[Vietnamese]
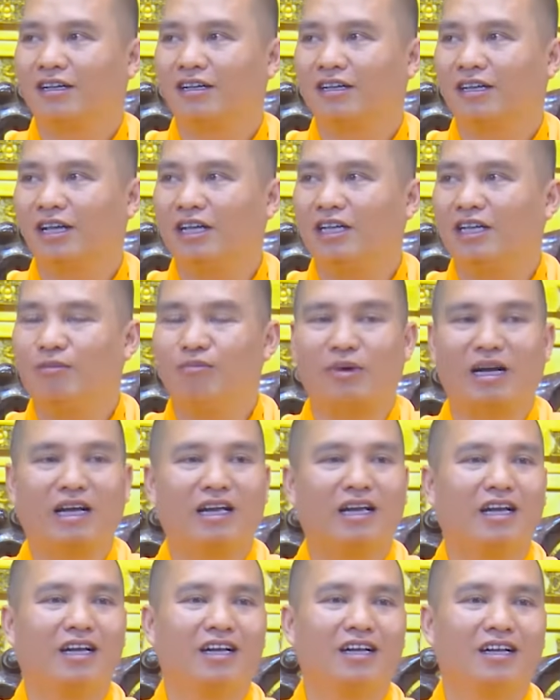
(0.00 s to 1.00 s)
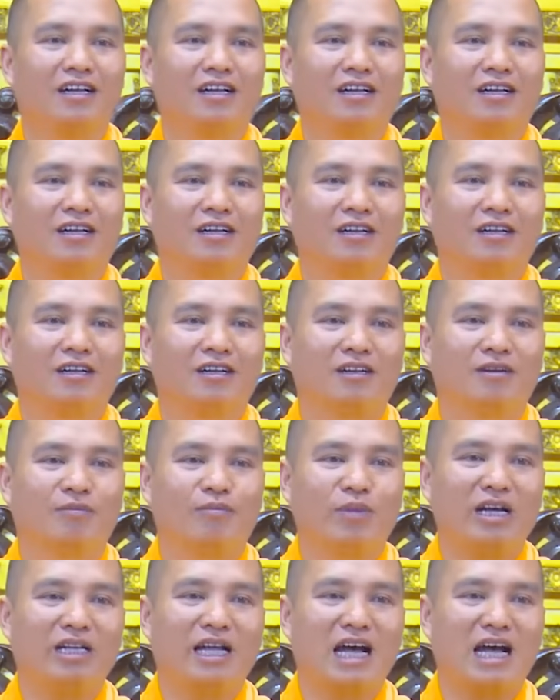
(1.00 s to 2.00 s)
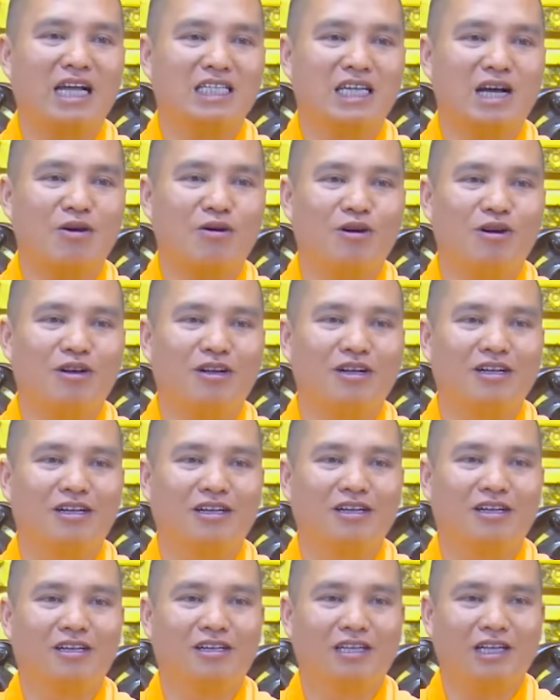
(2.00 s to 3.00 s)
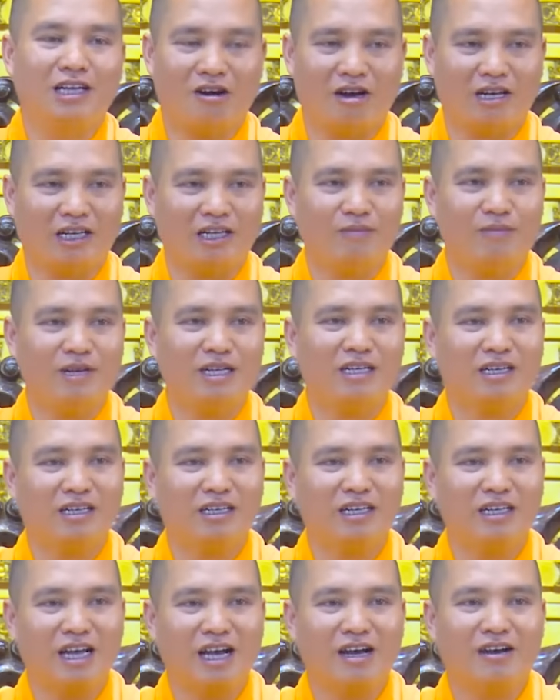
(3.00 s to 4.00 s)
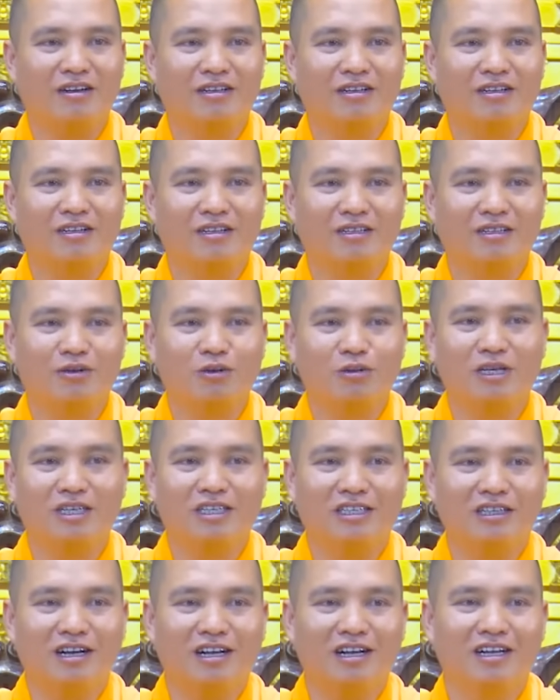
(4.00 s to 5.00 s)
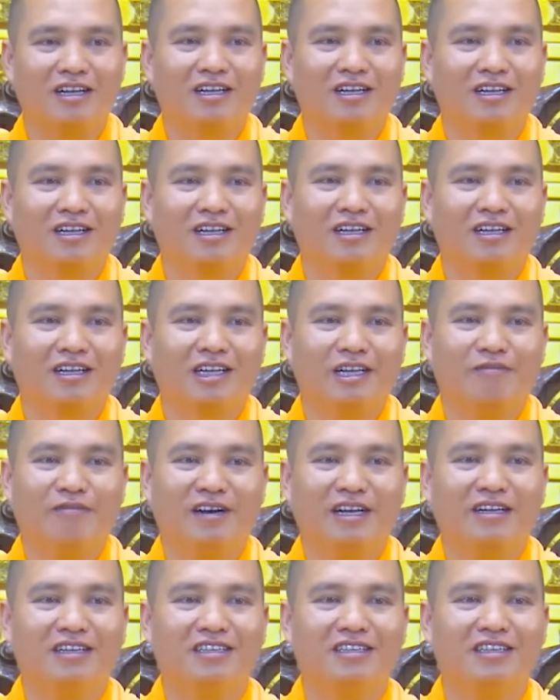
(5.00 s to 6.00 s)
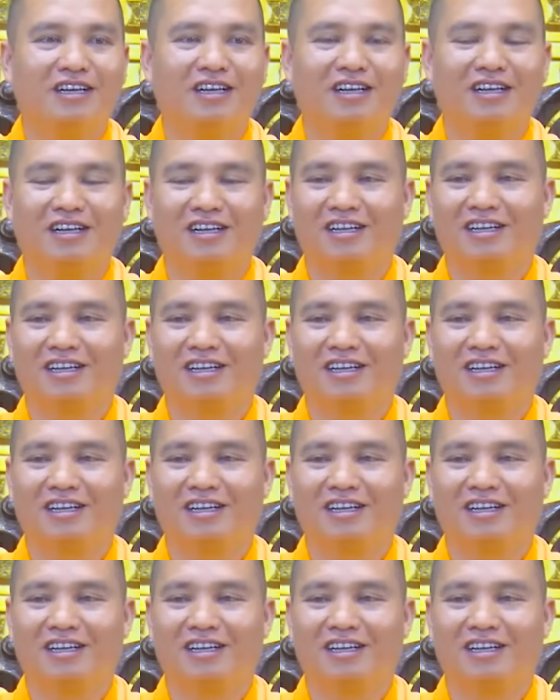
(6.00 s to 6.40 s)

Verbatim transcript: Thế nhưng mà mấy tháng sau thế hỏi thì bây giờ thế nào, tu được chưa, niệm Phật được chưa?